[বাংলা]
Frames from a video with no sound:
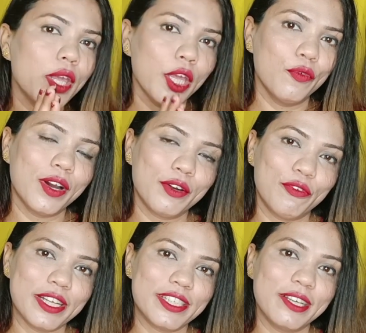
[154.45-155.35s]
ইউ আর
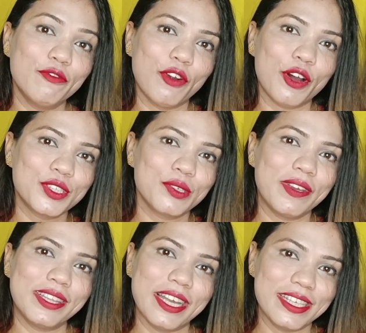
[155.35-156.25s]
ওয়াচিং ব্লগস
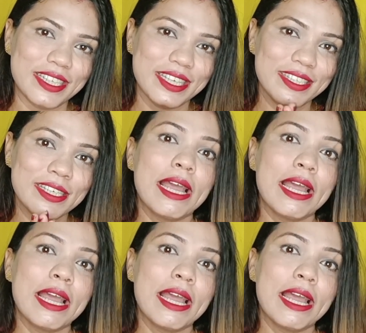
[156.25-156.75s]
উইথ এস এস